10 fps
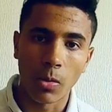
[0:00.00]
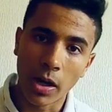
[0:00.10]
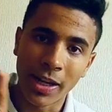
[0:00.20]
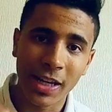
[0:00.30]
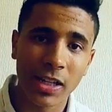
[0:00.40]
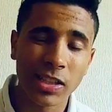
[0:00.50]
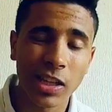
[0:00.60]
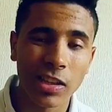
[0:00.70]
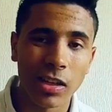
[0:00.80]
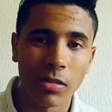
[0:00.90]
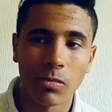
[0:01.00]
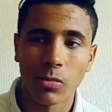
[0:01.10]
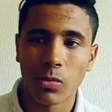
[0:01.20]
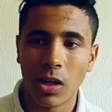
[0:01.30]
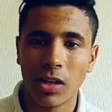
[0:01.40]
بون انا كنت خدام
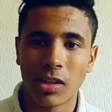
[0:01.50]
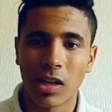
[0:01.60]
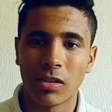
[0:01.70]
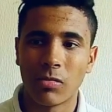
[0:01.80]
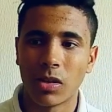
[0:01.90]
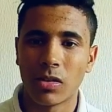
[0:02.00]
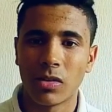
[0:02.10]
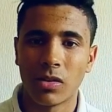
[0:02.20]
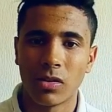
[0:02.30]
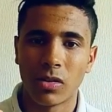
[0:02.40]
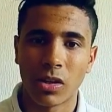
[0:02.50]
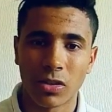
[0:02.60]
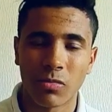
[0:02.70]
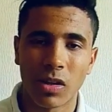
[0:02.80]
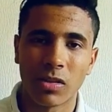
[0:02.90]
وحيت الخدمه آه
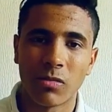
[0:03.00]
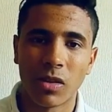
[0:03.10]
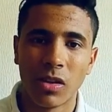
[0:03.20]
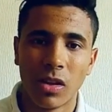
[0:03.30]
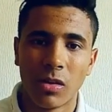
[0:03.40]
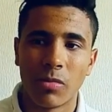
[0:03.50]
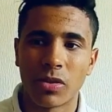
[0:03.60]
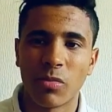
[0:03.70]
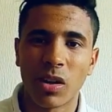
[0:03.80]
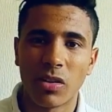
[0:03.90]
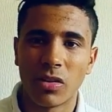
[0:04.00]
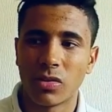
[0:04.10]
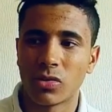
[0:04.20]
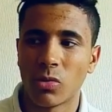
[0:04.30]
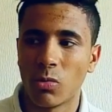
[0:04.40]
خرجت من الخدمه باش نبقى
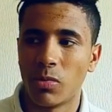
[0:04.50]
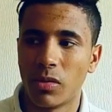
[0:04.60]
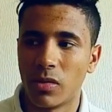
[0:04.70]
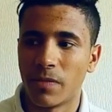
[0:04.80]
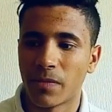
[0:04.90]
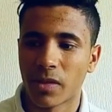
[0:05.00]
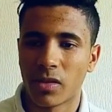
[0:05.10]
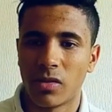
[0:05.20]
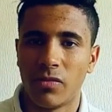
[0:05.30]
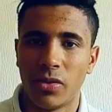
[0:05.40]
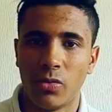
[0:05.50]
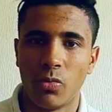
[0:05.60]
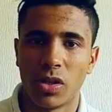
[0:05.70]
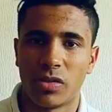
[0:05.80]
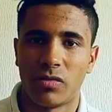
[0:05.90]
نصوب
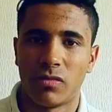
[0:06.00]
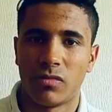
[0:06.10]
فيديوهات